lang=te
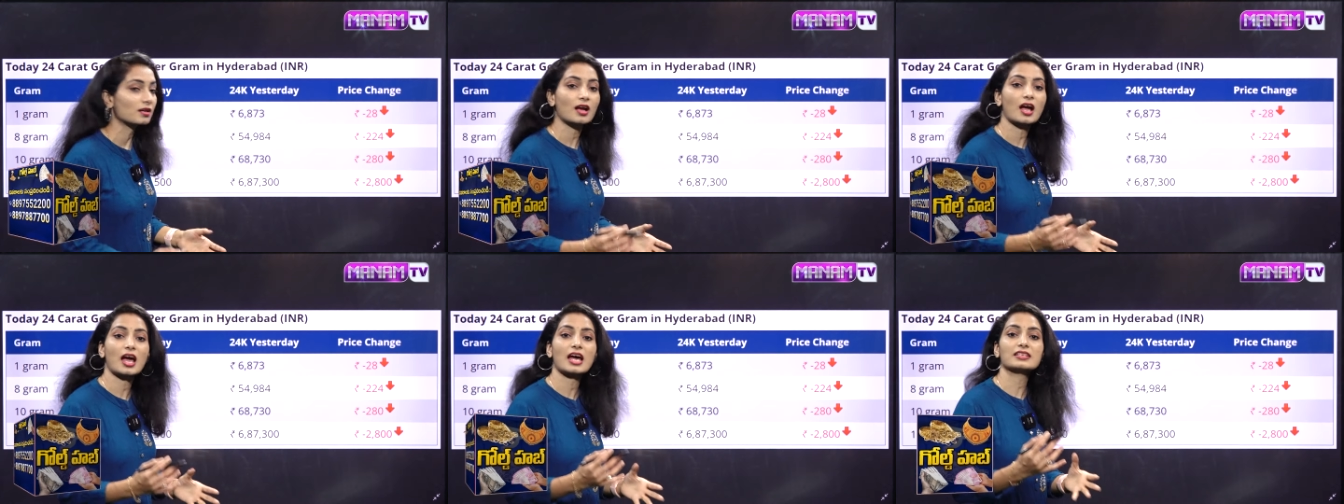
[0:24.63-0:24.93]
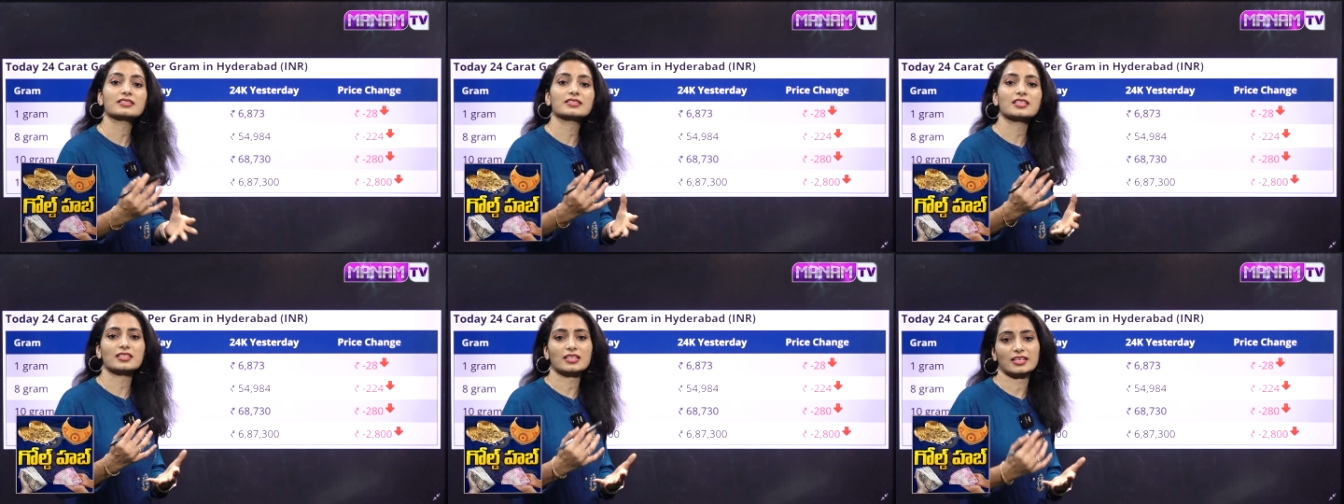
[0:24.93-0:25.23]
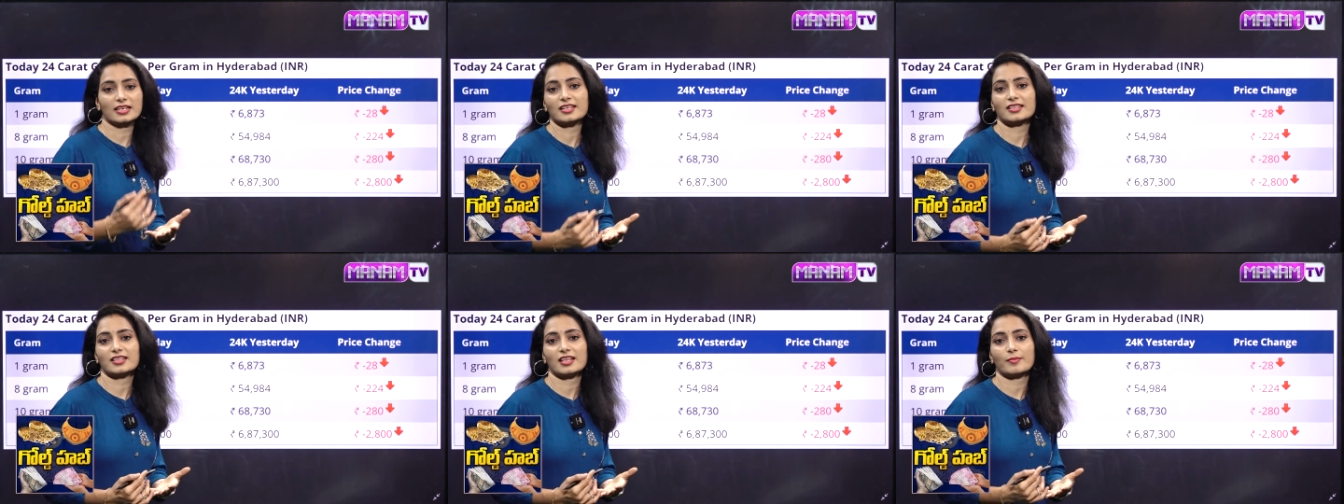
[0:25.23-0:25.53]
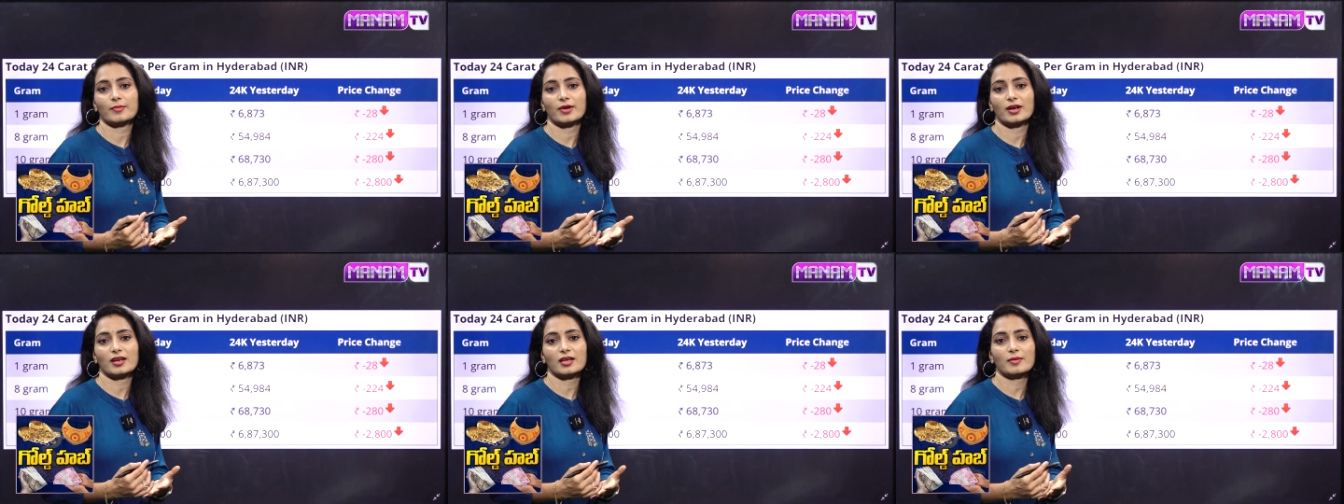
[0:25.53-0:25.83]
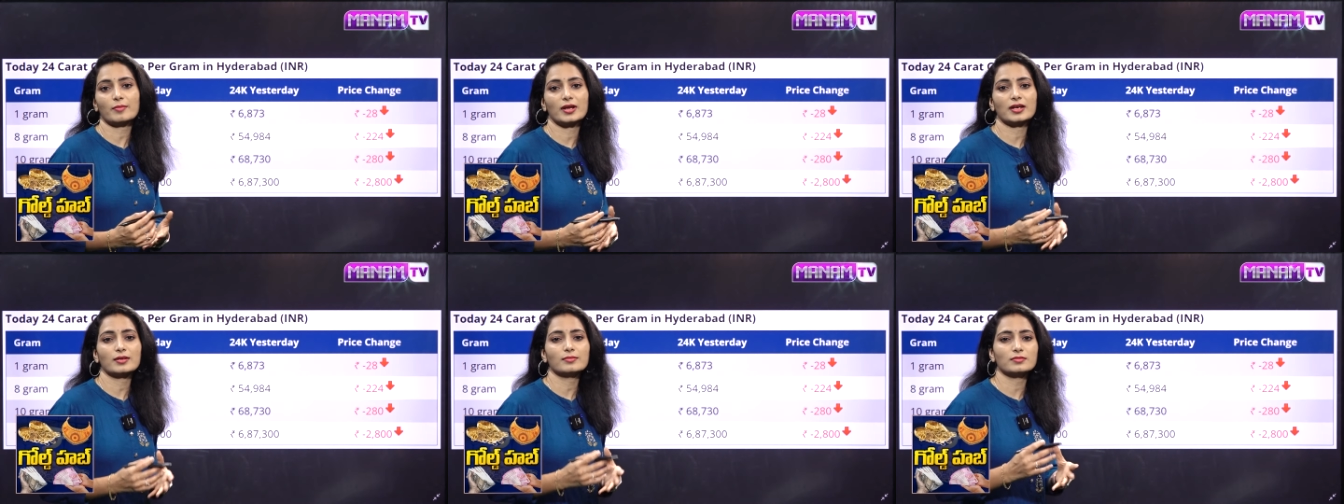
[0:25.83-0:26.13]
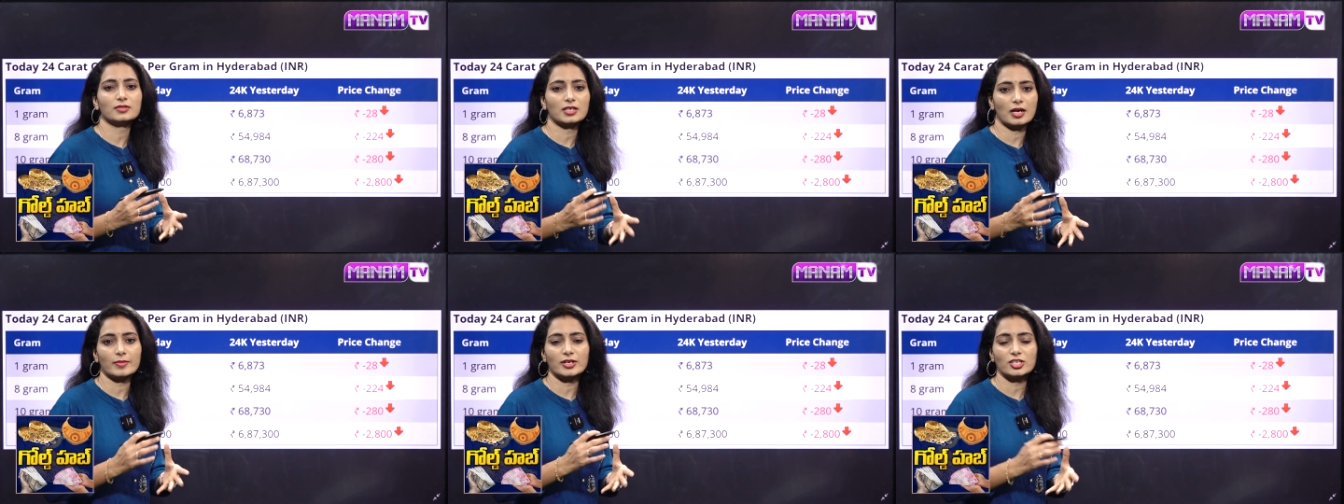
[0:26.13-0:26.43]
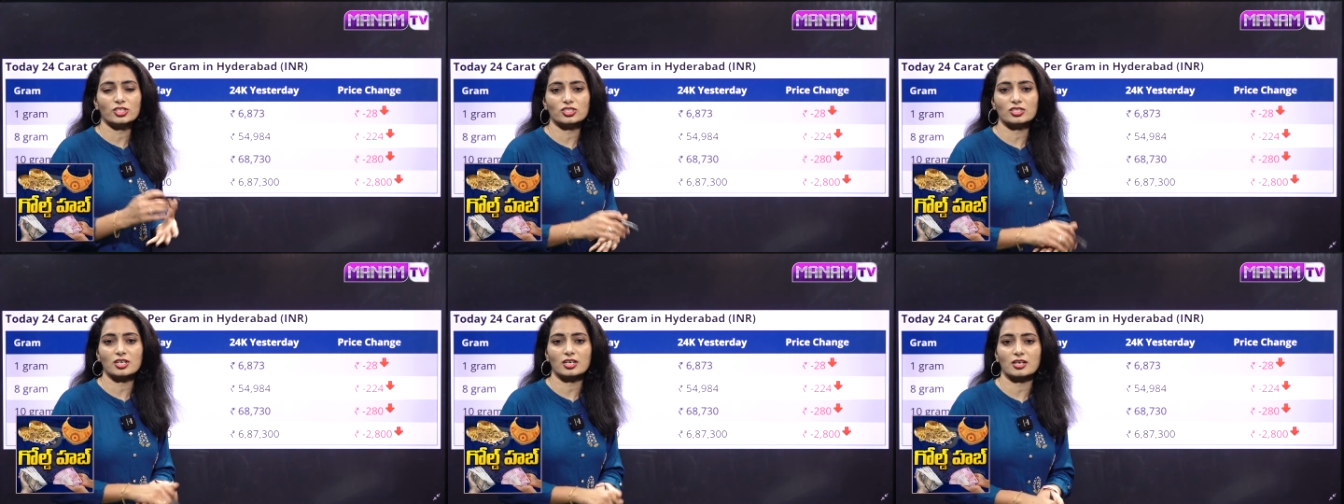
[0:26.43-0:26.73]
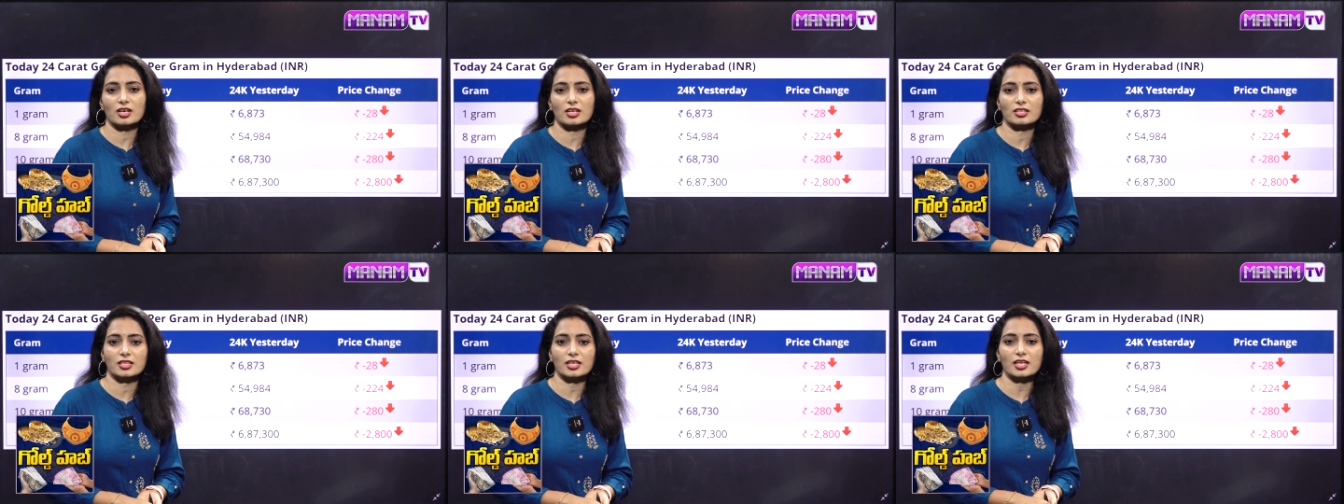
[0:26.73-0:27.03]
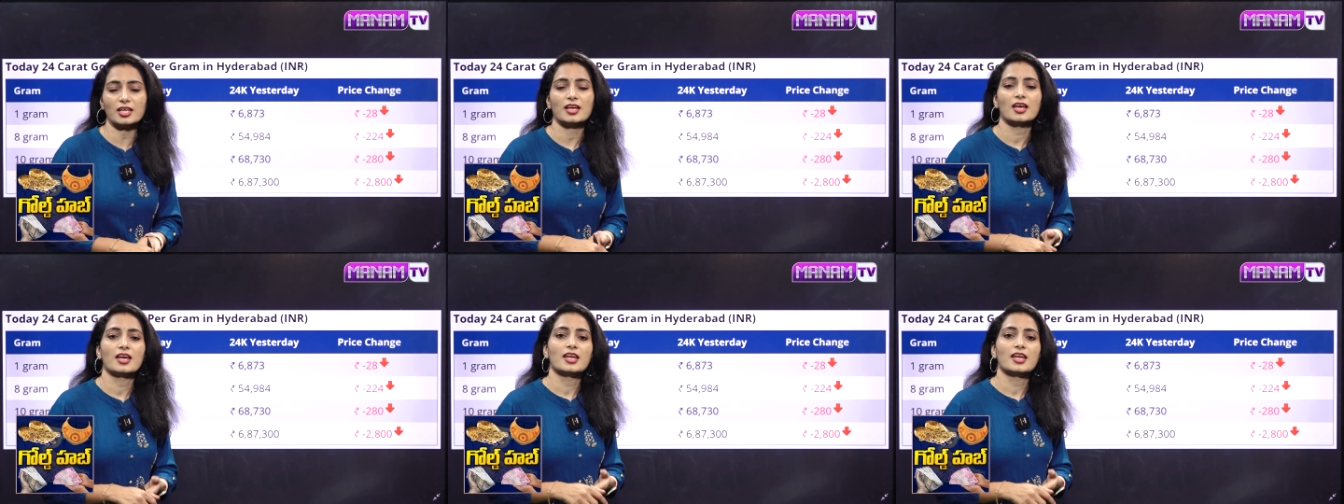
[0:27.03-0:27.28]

కాస్త తగ్గిందనమాట మనం గమనించినట్లయితే